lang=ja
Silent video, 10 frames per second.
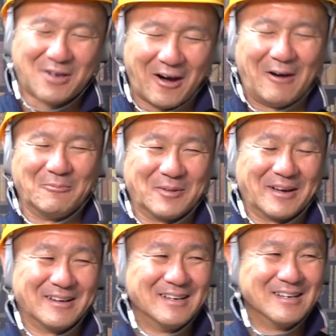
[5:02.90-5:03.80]
かみたい
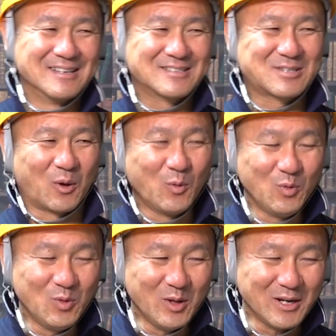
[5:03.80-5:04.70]
な。そ
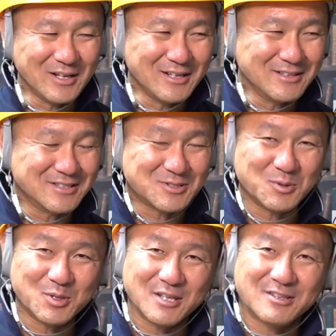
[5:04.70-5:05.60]
んな値段で仕
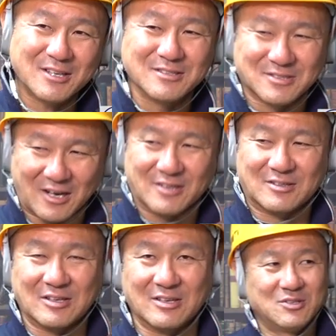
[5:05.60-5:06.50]
事やってんすかっ
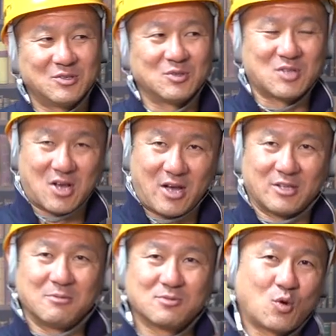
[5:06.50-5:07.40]
ていう世界。
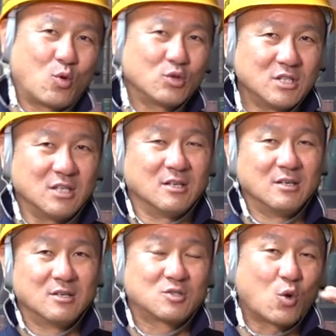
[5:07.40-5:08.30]
でもそこに、
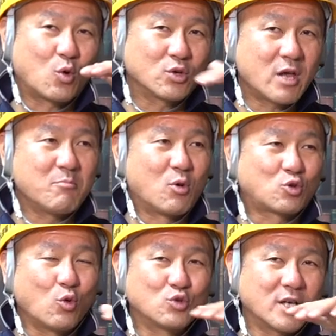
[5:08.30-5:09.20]
そこで
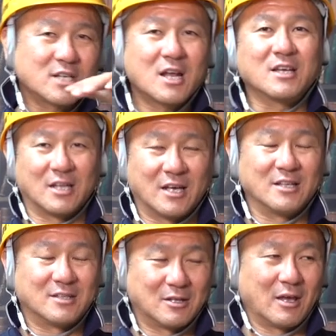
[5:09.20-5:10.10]
元請けじゃないでね、
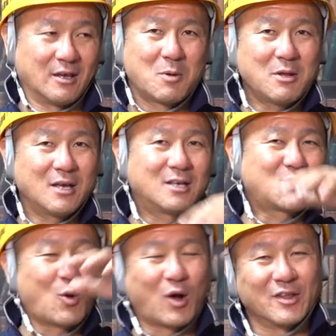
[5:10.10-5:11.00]
言って。まだ1
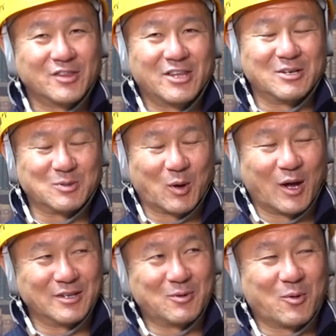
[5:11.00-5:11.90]
個噛んでるとか、
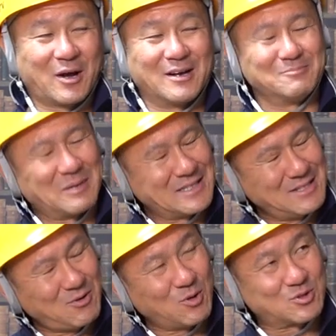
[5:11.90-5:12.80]
2個か、まあ、
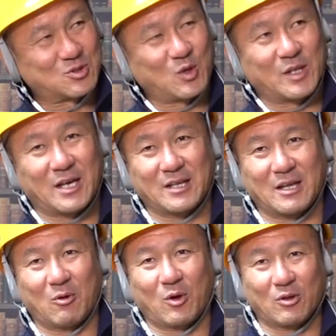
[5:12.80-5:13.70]
2個ってはない
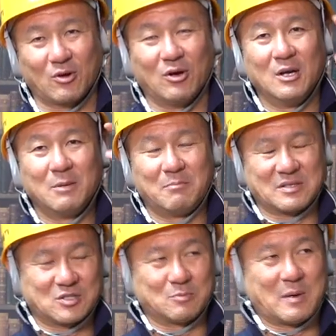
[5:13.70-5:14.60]
だろうけど、まあ、
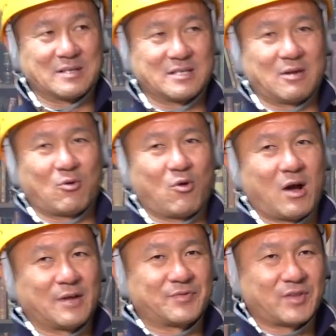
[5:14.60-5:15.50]
スーパーゼネコン
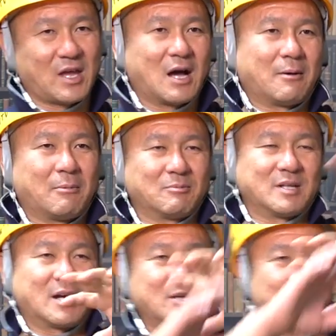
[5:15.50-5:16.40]
があって、あ流れ